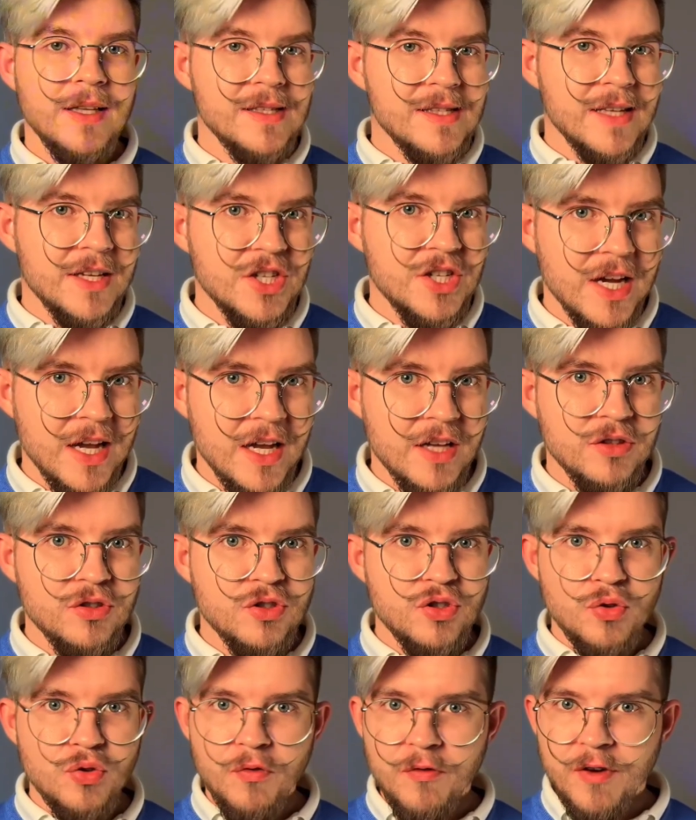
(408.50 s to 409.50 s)
Это означает,
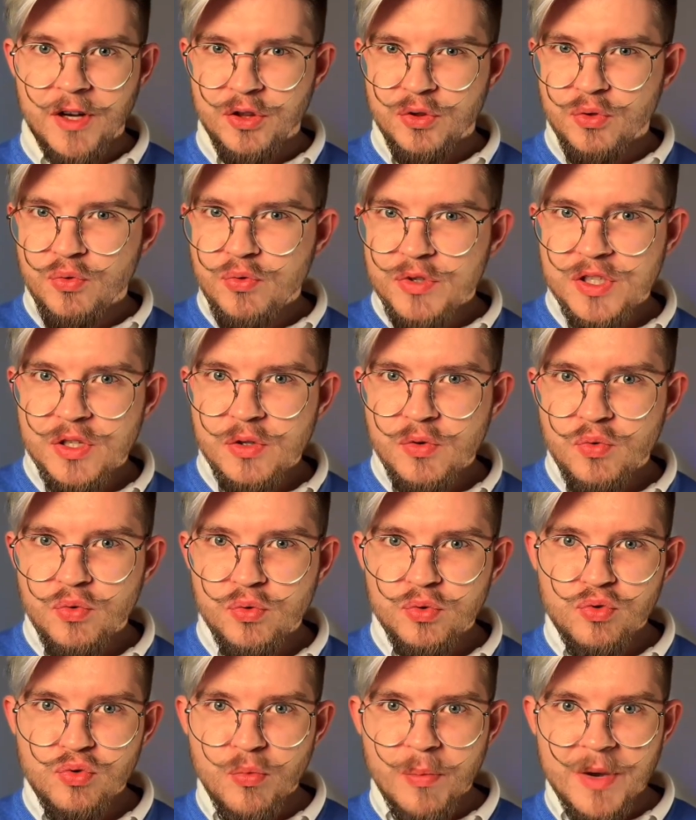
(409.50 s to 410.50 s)
что в одну
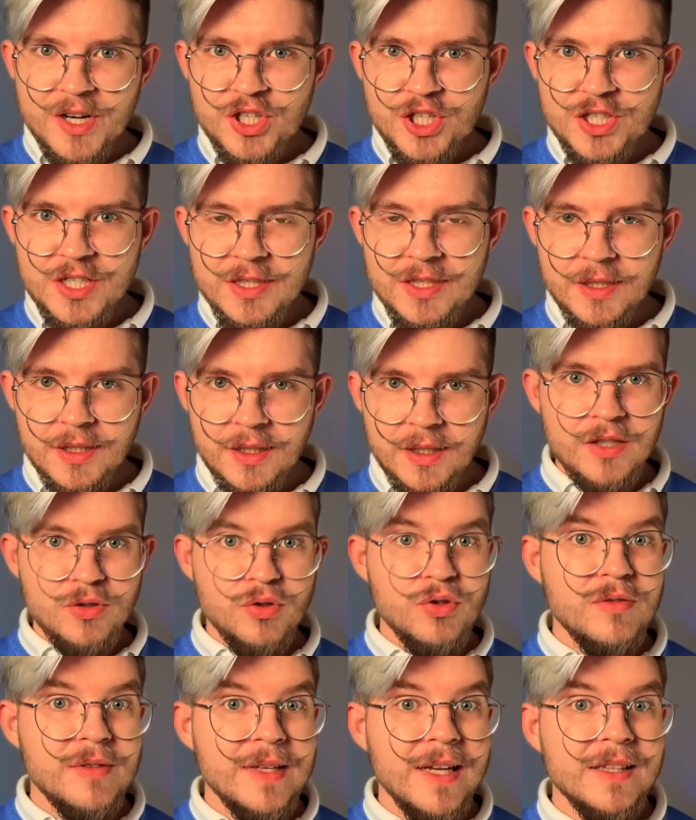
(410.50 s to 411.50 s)
секунду машина
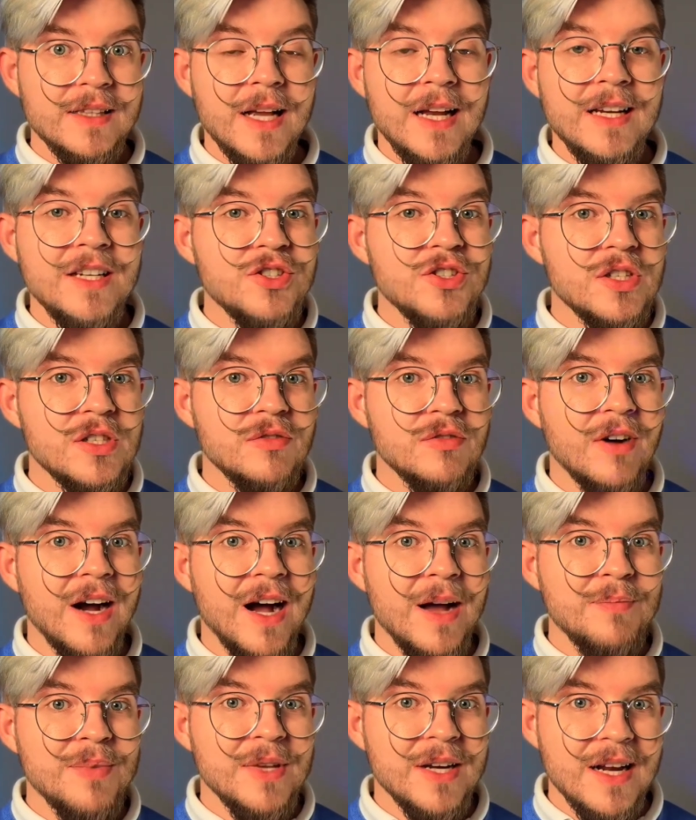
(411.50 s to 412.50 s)
осуществляет количество
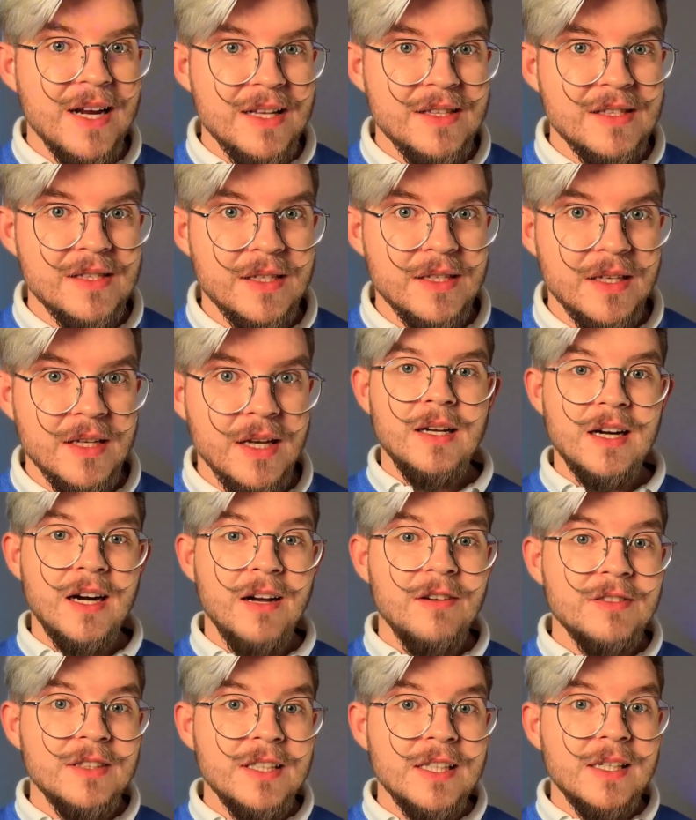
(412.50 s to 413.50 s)
операций,
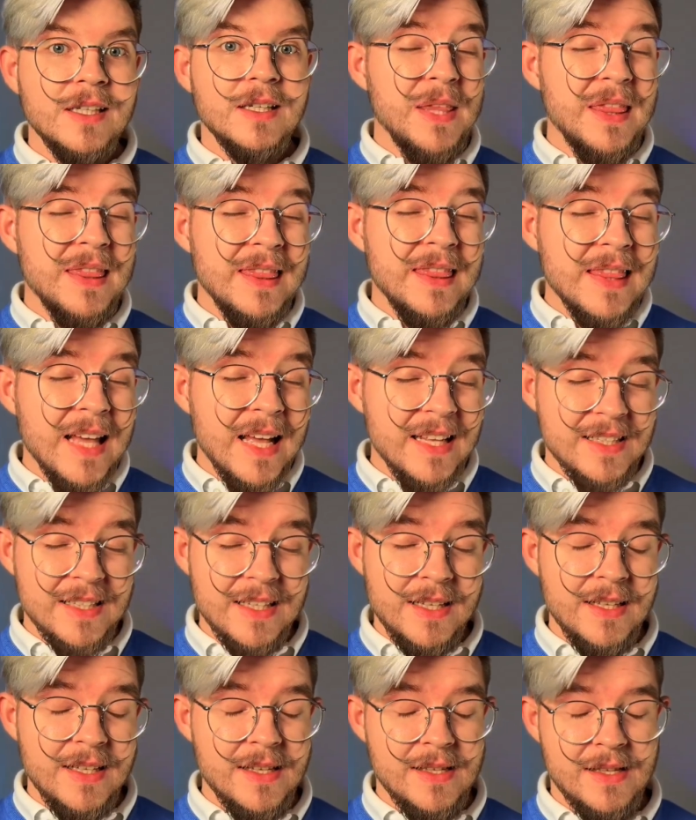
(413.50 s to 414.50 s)
равных
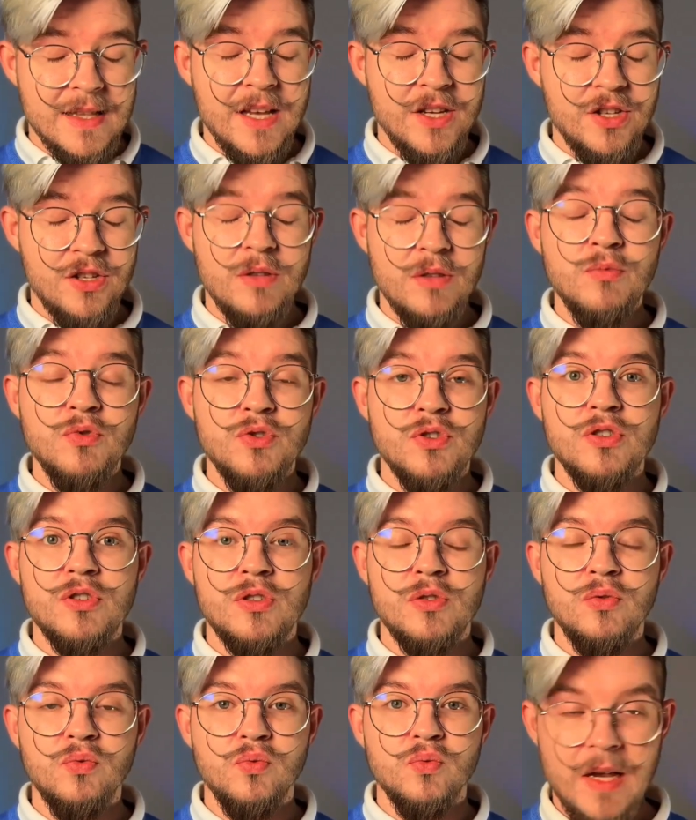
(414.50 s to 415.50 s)
15-значному
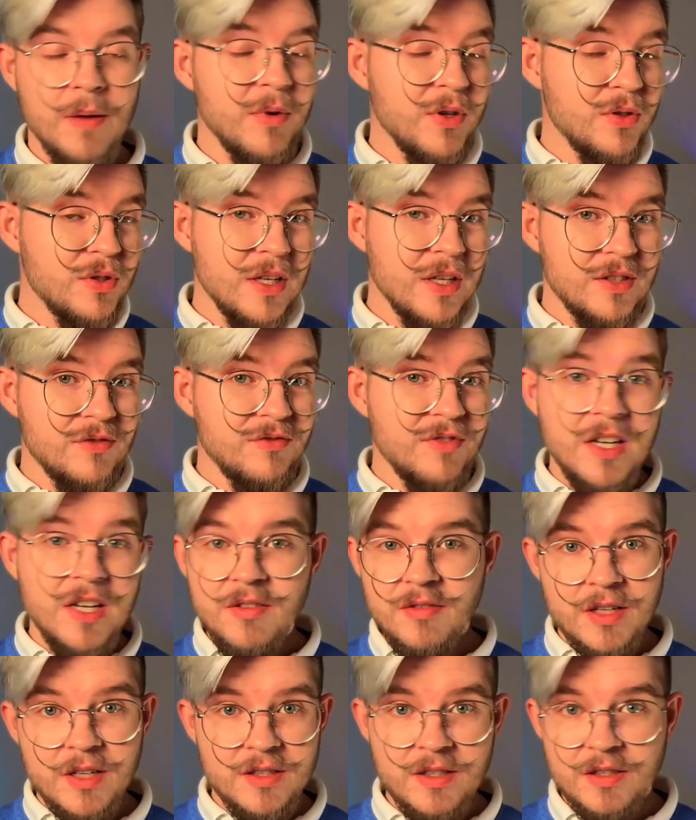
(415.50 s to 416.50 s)
числу. Я боюсь даже
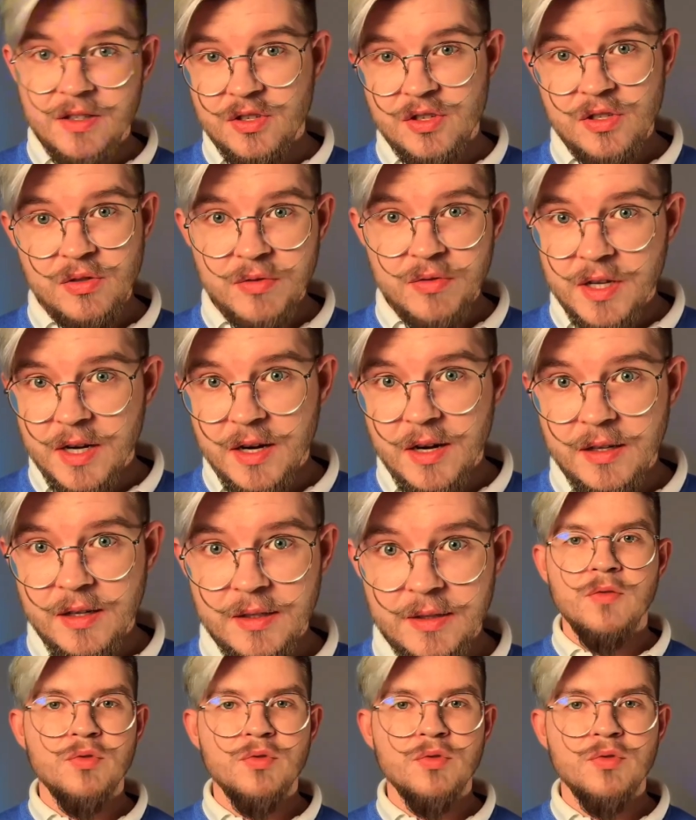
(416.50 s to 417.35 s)
выговорить это число нереально.